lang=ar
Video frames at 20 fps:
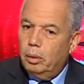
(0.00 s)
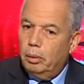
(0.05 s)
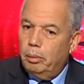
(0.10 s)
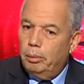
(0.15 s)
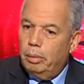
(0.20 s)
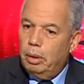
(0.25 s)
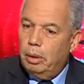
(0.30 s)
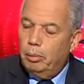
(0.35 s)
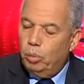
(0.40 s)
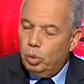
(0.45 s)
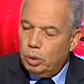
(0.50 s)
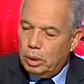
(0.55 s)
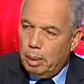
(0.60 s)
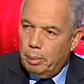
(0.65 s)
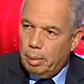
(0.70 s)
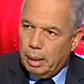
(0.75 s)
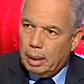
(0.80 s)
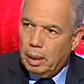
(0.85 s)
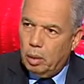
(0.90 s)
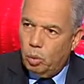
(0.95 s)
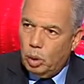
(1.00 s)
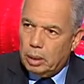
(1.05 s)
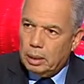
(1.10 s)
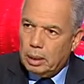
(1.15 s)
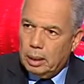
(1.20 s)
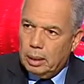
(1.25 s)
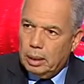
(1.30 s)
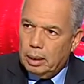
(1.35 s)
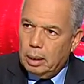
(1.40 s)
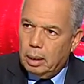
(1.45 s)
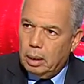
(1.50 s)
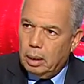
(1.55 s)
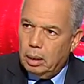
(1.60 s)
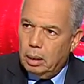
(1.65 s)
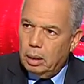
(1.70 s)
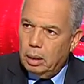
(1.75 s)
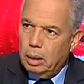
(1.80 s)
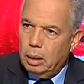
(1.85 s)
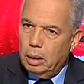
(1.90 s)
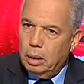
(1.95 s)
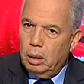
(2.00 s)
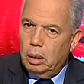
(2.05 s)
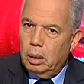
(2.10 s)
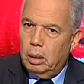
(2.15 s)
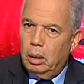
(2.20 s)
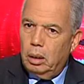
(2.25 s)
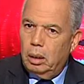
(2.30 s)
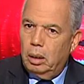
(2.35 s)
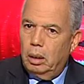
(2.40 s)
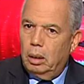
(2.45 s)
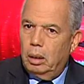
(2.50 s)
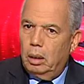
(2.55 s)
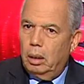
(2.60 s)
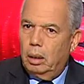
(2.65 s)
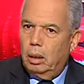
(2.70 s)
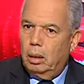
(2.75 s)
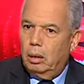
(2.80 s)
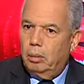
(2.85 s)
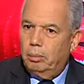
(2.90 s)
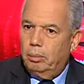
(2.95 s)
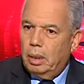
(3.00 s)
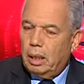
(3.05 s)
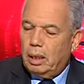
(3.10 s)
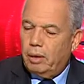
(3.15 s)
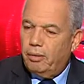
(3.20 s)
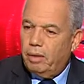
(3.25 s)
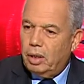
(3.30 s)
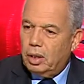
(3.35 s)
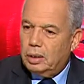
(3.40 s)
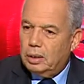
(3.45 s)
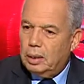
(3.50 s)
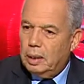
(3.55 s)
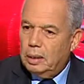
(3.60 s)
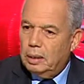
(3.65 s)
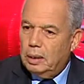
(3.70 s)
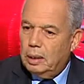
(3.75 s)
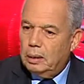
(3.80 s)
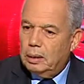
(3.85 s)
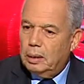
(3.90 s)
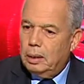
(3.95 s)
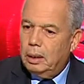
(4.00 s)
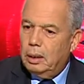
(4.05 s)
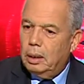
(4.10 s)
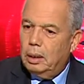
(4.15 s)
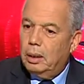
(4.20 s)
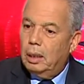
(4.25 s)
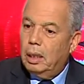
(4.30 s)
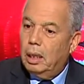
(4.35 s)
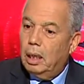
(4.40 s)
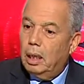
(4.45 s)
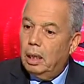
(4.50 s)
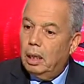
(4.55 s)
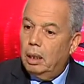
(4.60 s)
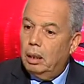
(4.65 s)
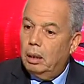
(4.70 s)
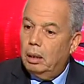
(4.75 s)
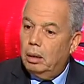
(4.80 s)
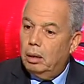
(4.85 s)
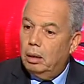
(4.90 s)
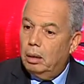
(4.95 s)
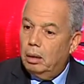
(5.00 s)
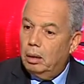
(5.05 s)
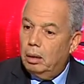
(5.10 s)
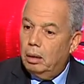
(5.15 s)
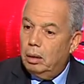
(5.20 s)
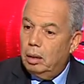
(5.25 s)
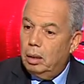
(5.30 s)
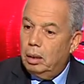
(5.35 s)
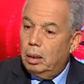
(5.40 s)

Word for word: بالمسابقة الوطنية نعم آه، ما خفاكش سيدتي أن آه،